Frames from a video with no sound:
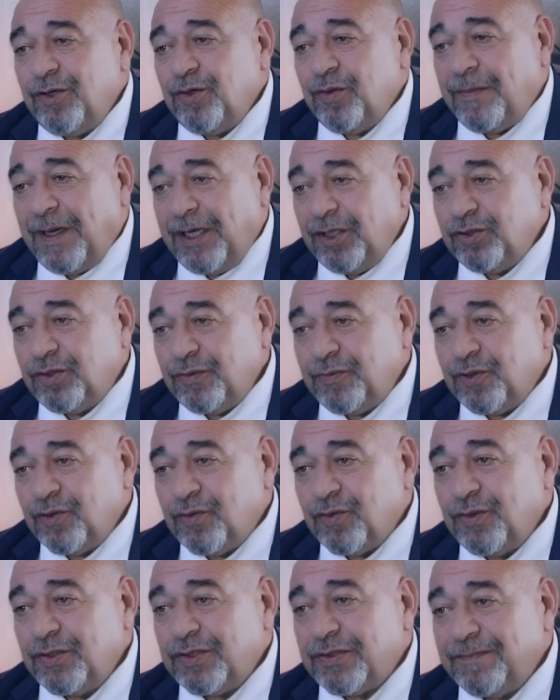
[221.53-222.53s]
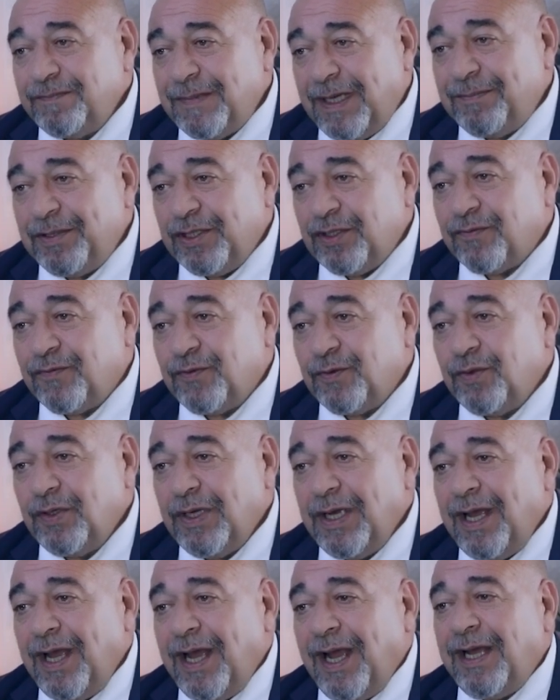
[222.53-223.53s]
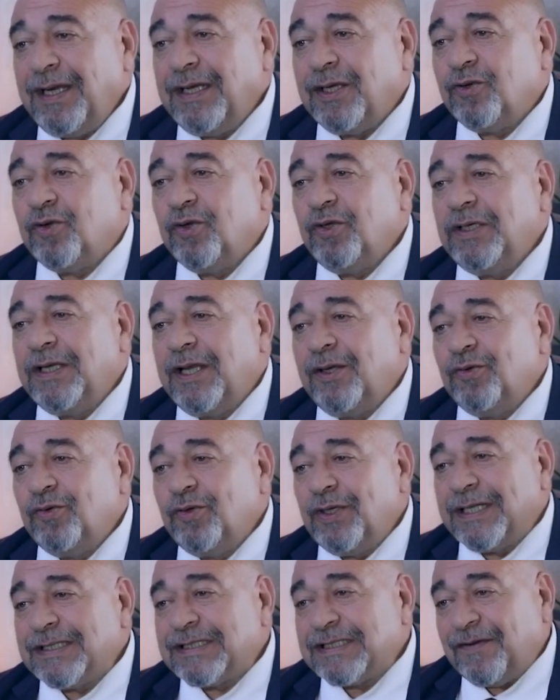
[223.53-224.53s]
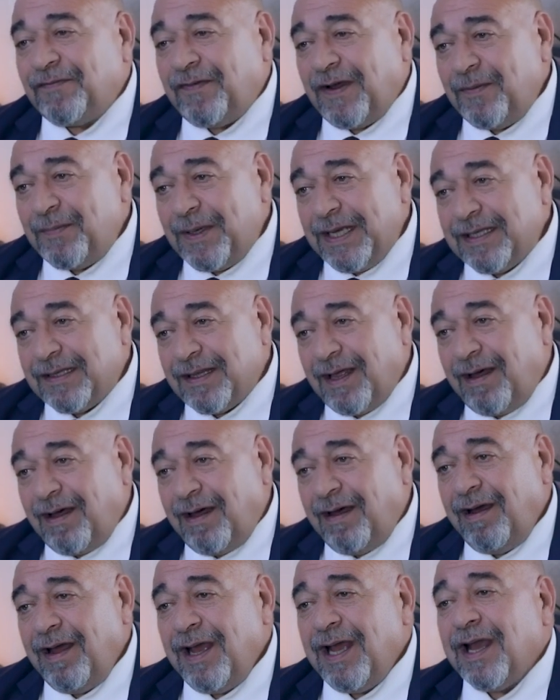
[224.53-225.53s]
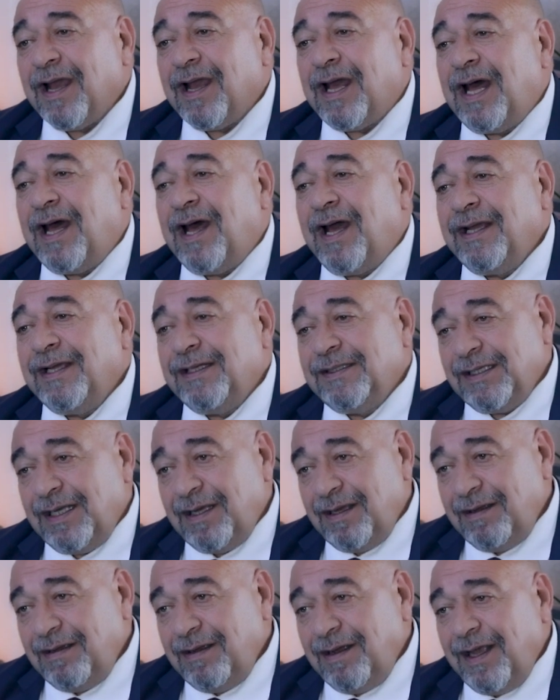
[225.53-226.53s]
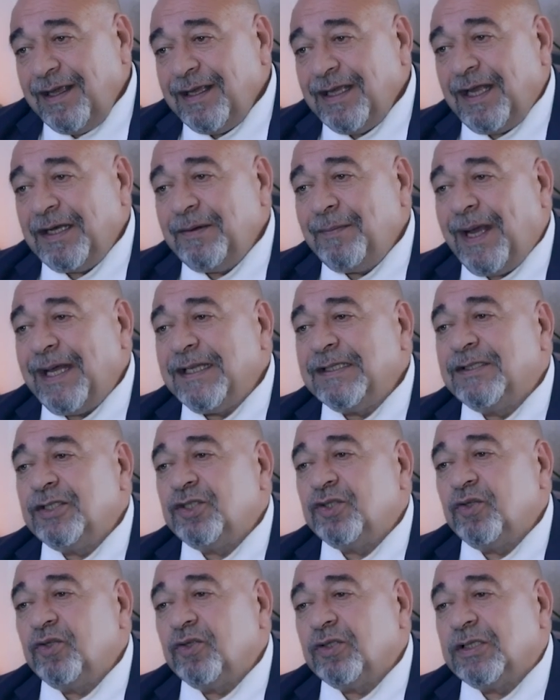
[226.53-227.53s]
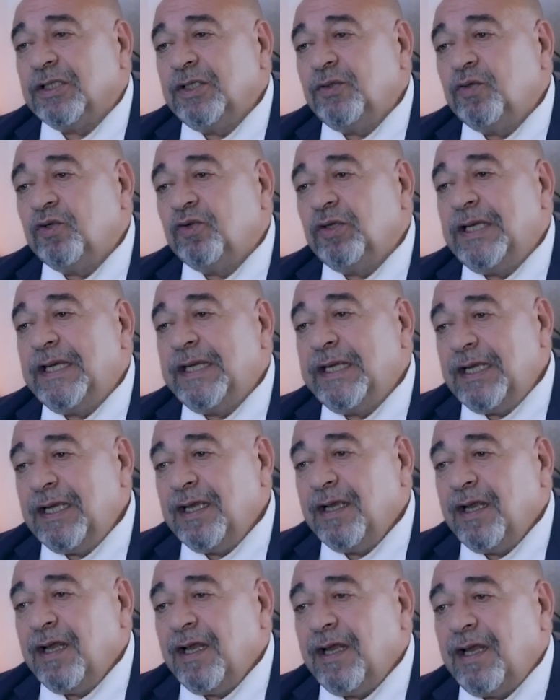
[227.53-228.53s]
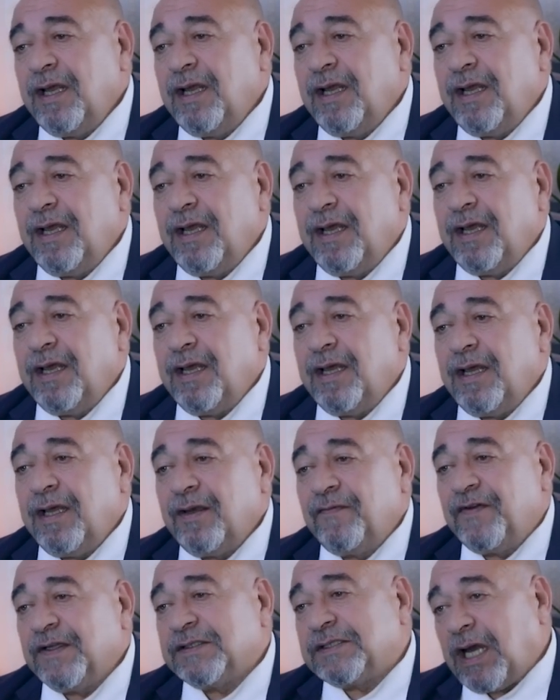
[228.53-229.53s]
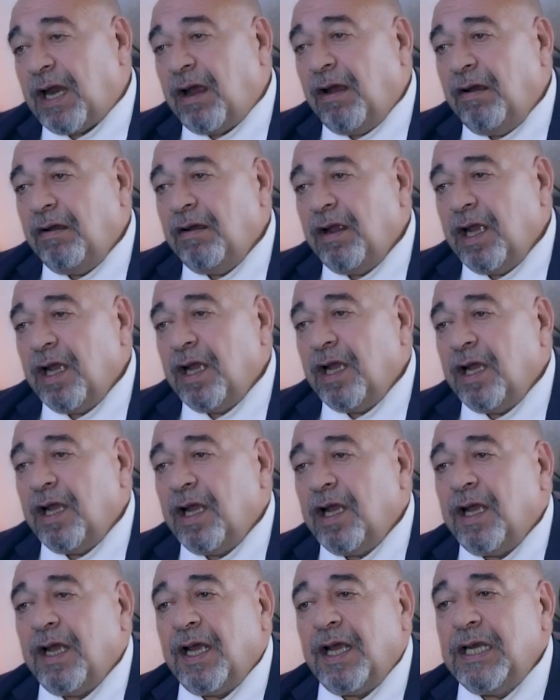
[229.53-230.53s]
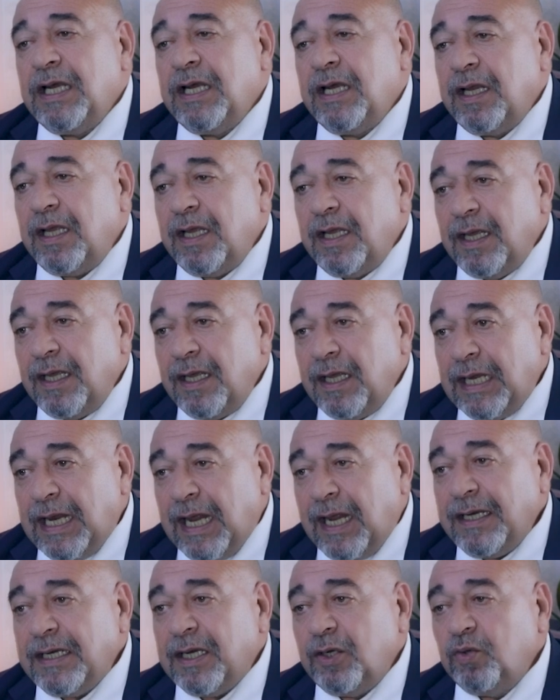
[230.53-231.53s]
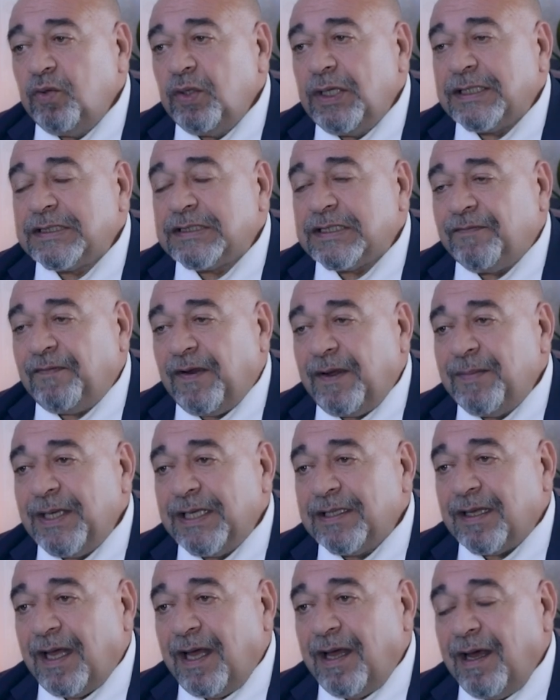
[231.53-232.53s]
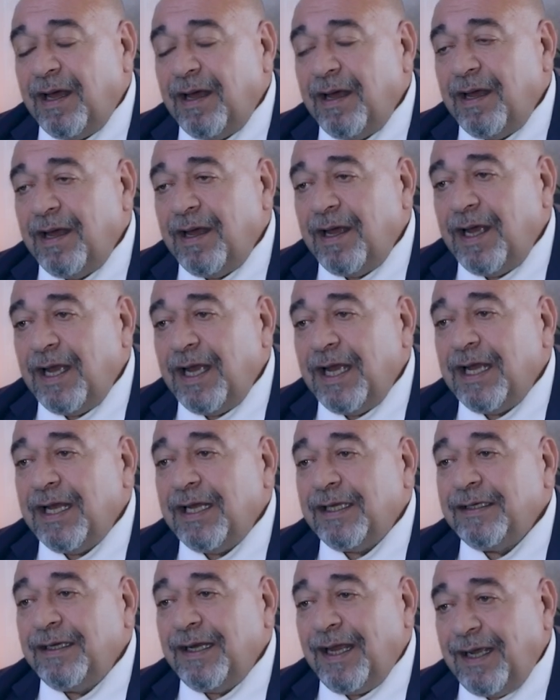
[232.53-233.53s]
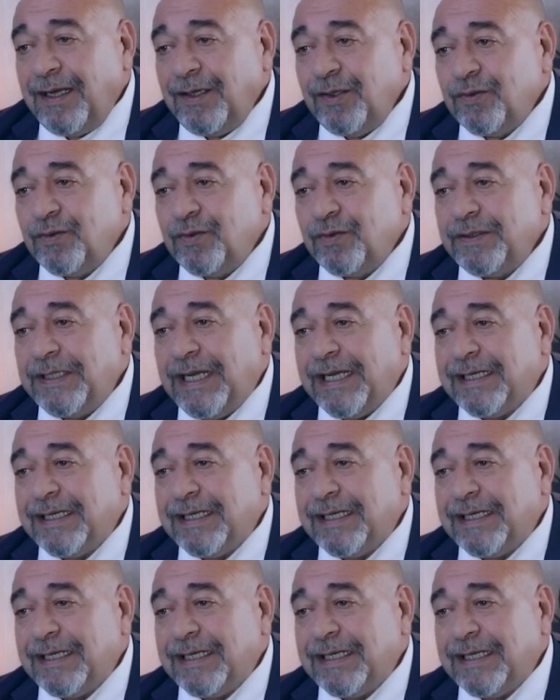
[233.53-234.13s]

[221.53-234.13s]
لانه ما عندهم نضوج ما بيعرفوا احنا كنا نولد صفحه بيضاء قاعده يعني ما حدش ينط لي ويقول لي آه الفطره احنا نولد صفحه بيضاء نحن